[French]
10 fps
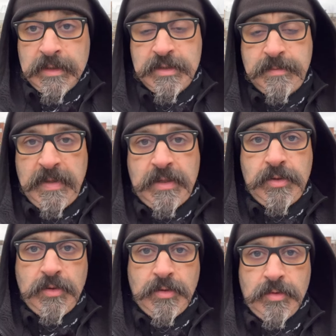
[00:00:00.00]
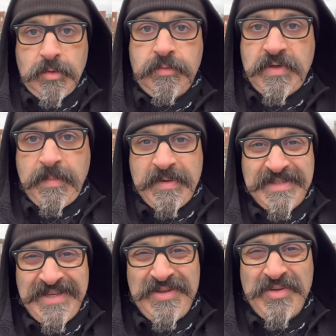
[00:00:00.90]
J'espère que vous avez
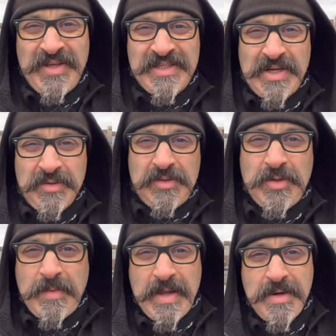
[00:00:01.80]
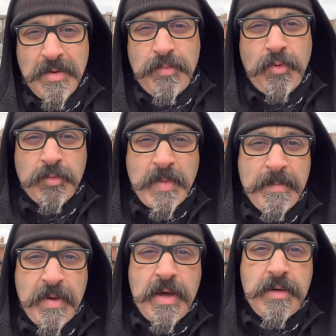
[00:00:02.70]
passé une excellente semaine. Pour ma
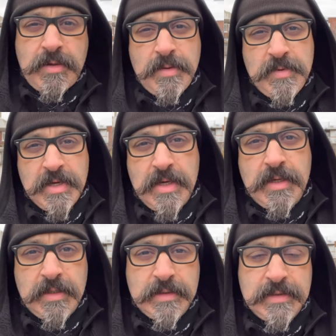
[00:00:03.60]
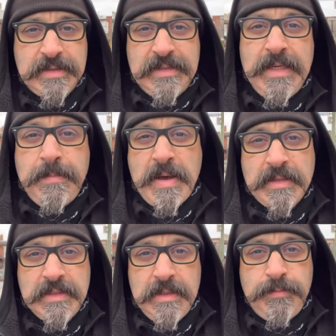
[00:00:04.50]
part, eh bien, c'est
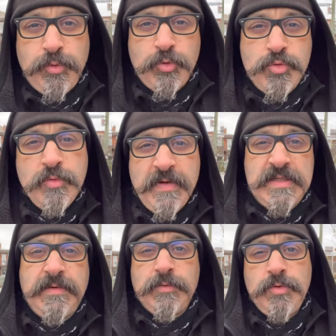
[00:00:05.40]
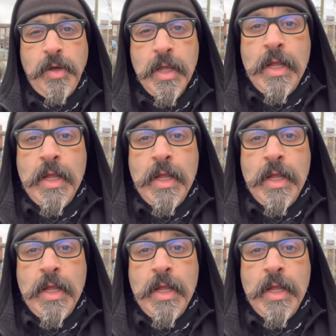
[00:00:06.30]
parti pour de nouvelles aventures